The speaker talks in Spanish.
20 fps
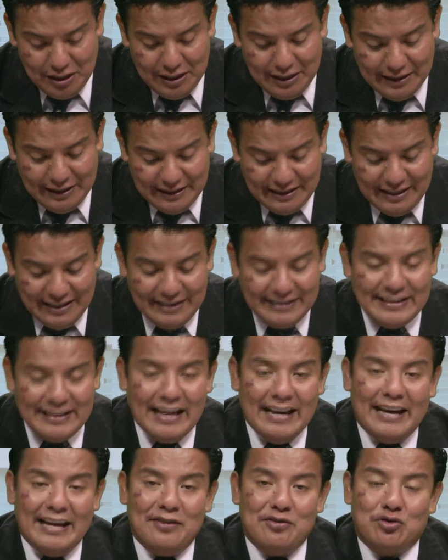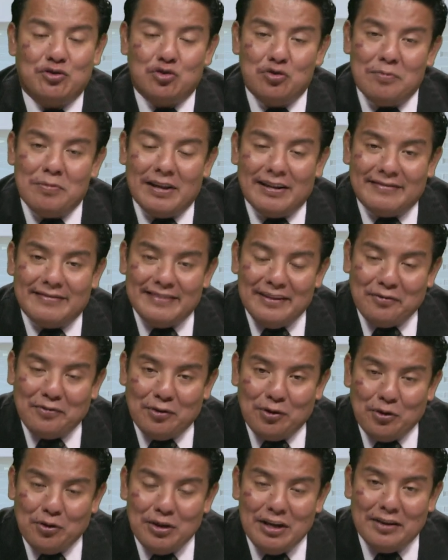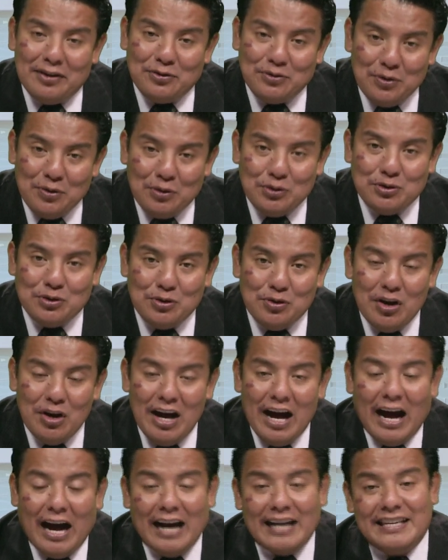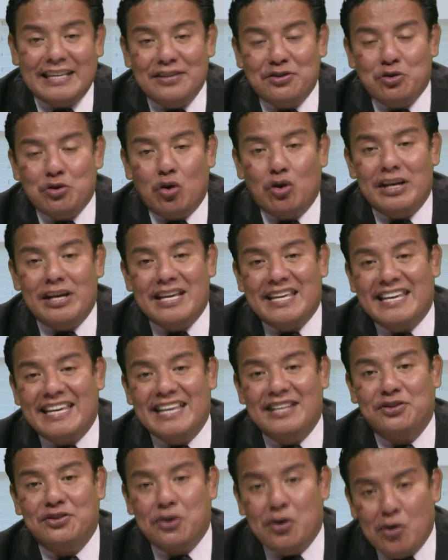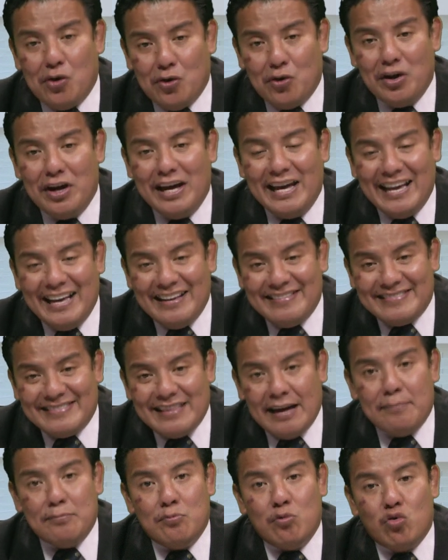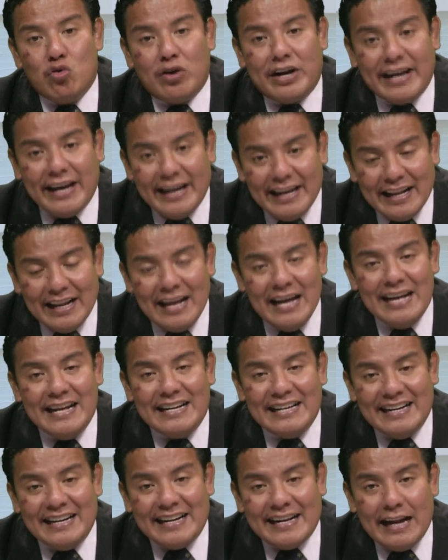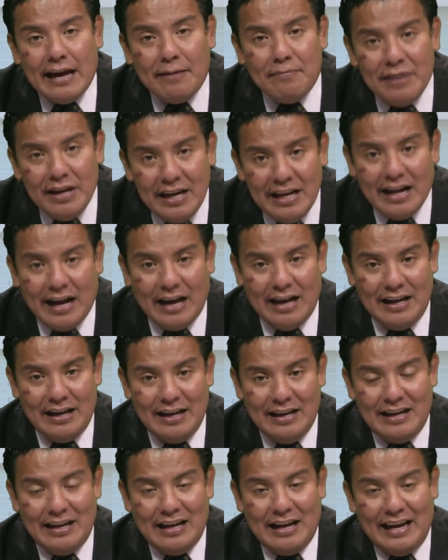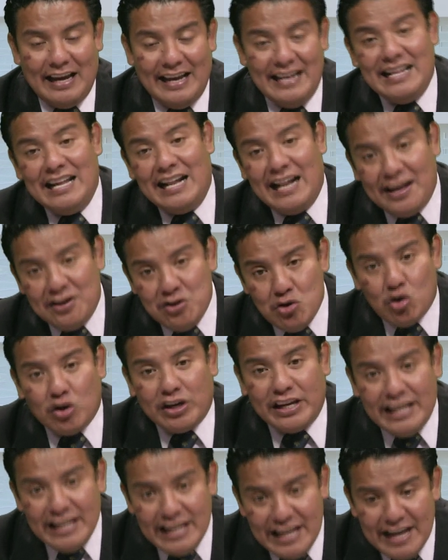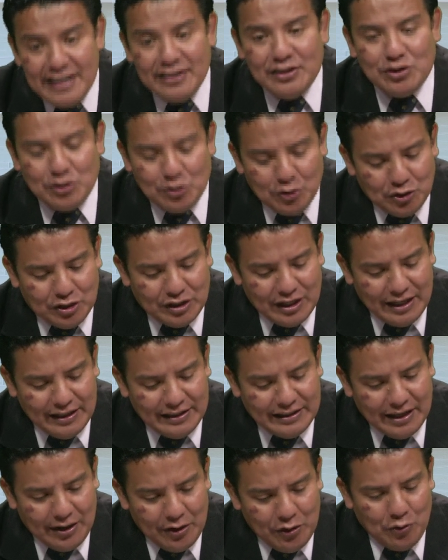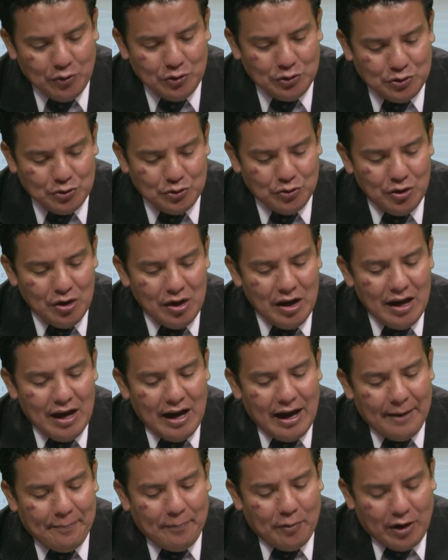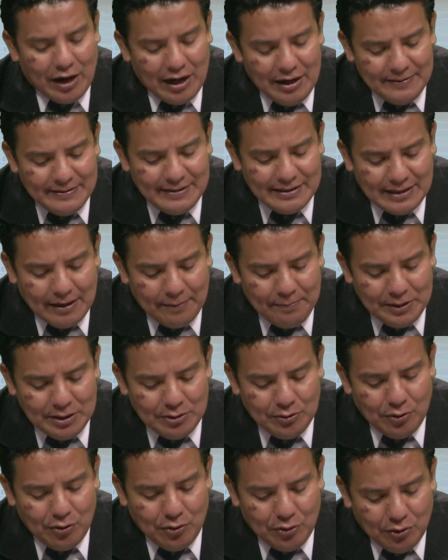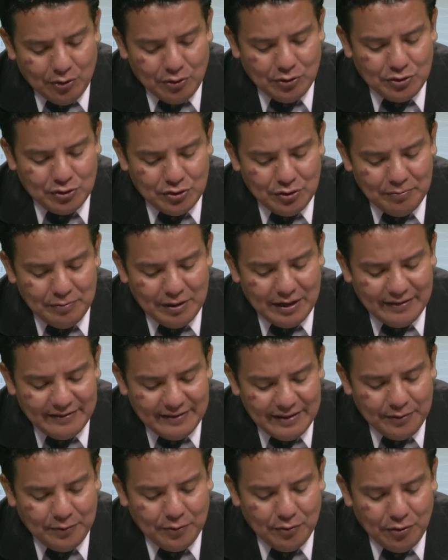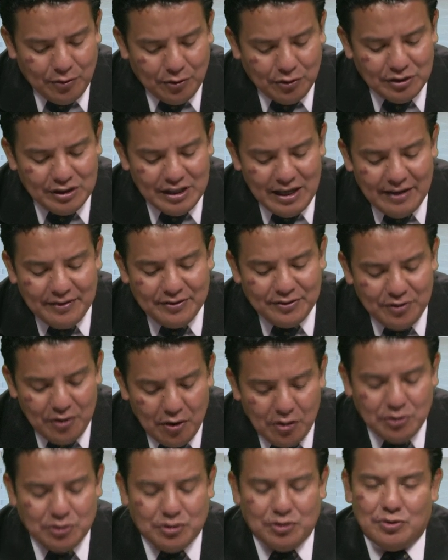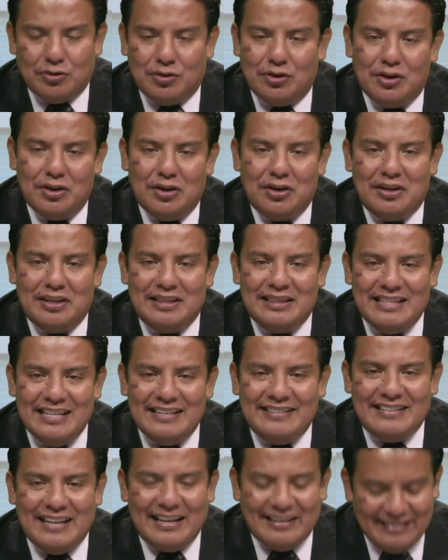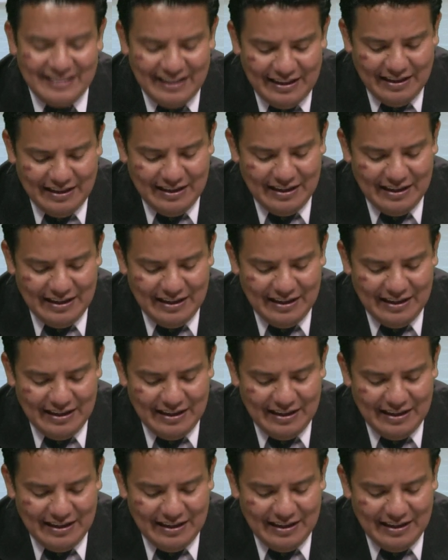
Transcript: dice en su versículo 18, aquí se originó esta mujer ramera en el año 538. Apocalipsis capítulo 2, versículo 18, dice así,